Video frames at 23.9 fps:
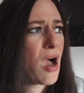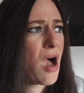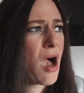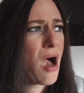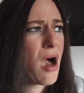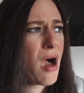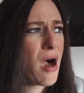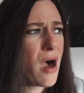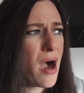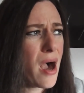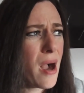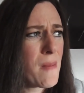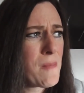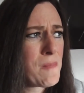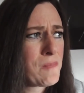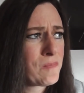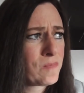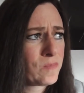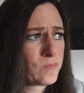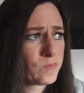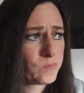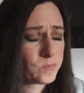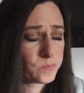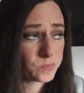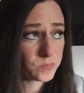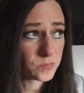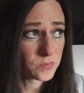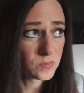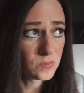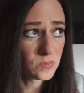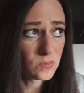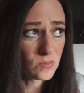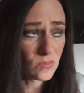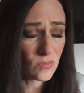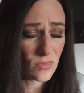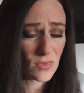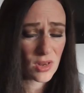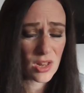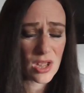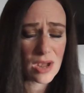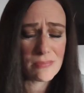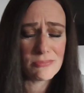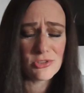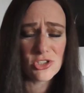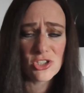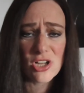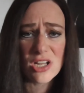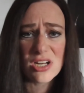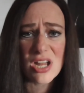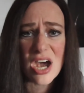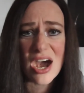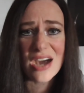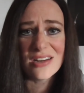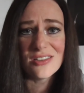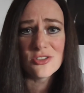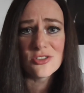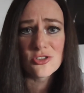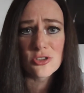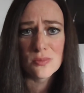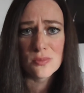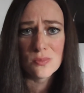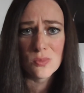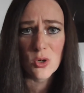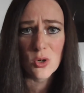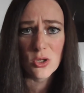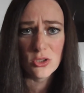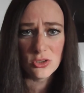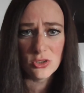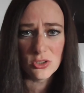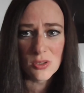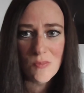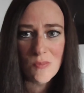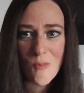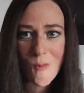Oh. Ich habe gerade alles im Mund.